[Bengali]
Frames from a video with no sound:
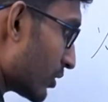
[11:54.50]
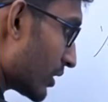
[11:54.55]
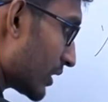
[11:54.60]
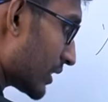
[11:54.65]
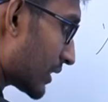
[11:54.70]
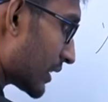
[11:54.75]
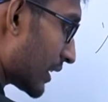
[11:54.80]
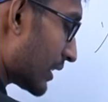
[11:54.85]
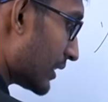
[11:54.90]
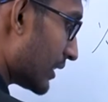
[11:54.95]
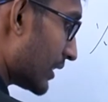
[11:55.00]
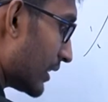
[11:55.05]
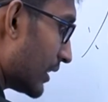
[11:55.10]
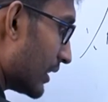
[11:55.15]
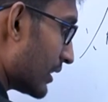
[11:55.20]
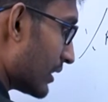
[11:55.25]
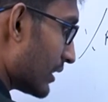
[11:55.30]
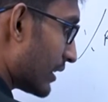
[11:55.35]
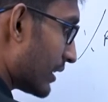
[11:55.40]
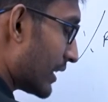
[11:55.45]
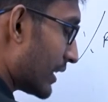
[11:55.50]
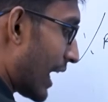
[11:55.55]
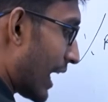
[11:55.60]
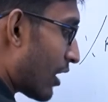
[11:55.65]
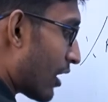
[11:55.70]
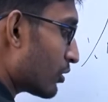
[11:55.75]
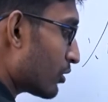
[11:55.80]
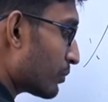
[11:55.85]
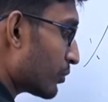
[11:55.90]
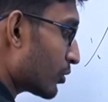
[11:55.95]
সাথে এই
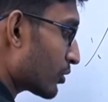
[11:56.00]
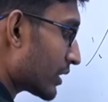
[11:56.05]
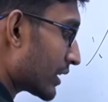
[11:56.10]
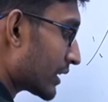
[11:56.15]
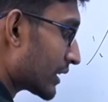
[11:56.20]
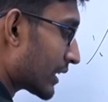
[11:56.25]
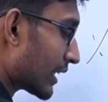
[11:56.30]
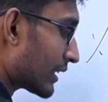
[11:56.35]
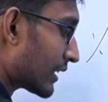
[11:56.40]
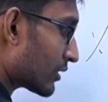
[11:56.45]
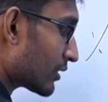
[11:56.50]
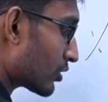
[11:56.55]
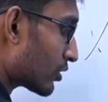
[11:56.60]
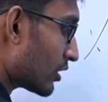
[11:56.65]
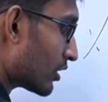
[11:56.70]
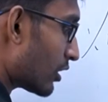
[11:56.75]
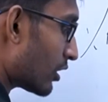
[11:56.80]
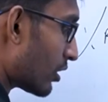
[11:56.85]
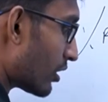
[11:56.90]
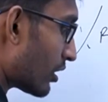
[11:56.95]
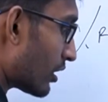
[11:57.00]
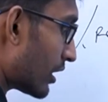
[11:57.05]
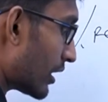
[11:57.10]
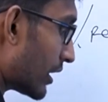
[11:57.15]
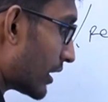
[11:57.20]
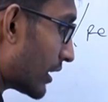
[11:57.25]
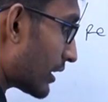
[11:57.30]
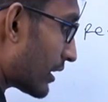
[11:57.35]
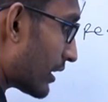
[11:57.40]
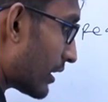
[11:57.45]
আউটপুটের সাথে যদি এই
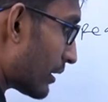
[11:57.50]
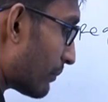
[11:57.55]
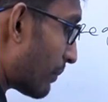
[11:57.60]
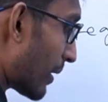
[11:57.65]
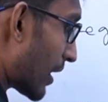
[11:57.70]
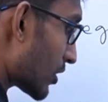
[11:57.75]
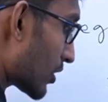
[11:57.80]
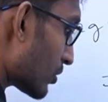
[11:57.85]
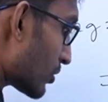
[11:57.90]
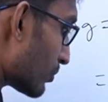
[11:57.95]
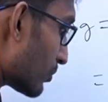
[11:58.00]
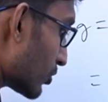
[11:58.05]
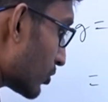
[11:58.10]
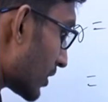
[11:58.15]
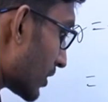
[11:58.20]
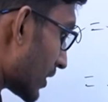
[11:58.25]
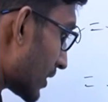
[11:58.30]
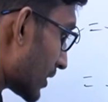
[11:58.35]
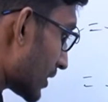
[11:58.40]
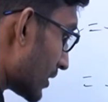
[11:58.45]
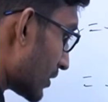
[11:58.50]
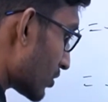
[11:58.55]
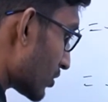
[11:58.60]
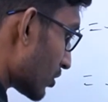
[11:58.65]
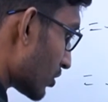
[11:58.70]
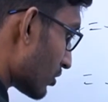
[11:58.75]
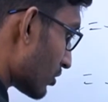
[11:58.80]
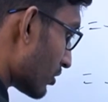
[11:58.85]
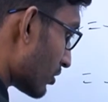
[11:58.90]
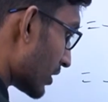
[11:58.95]
পাঁচশো পঁচাশি যোগ
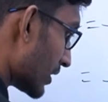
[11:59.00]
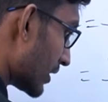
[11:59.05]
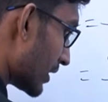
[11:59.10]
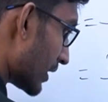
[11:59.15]
করে দিই